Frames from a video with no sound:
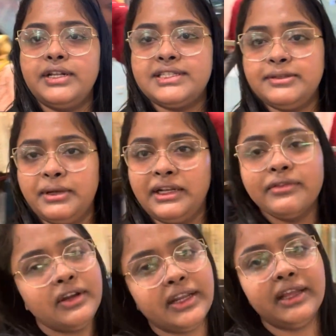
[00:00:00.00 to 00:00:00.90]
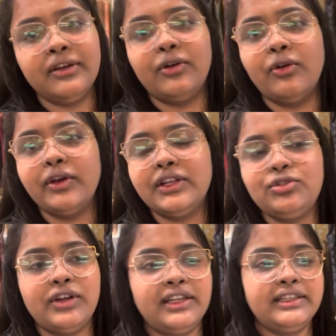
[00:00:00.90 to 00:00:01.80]
এসে মান্যবারে ও
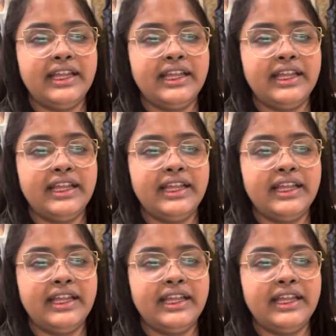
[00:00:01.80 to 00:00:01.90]
একটুখানি